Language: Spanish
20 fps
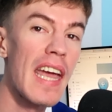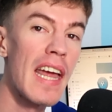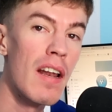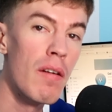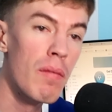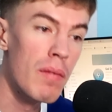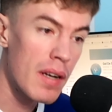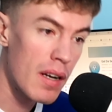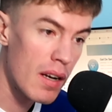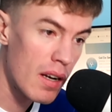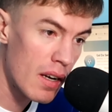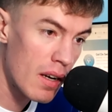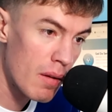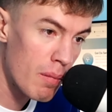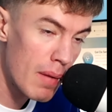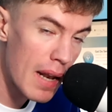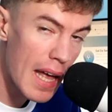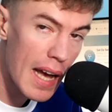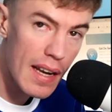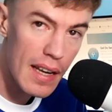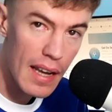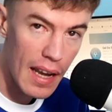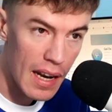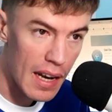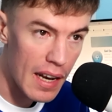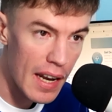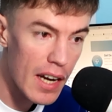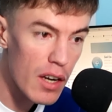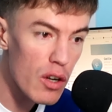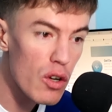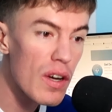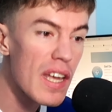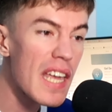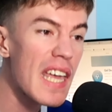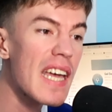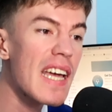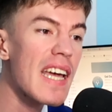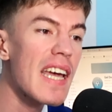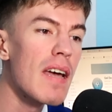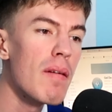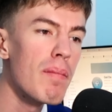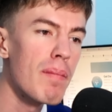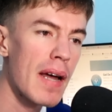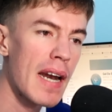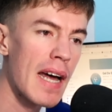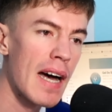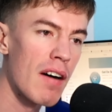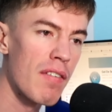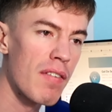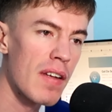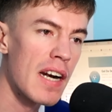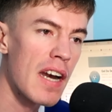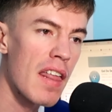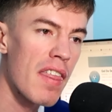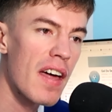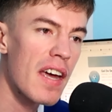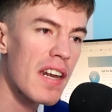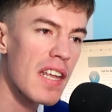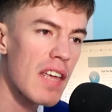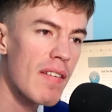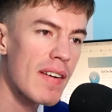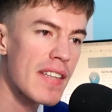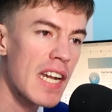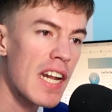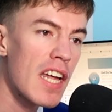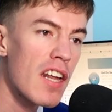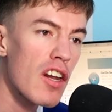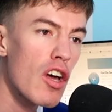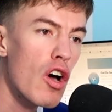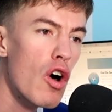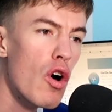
el black, el negro, y que para finalizar iba a tener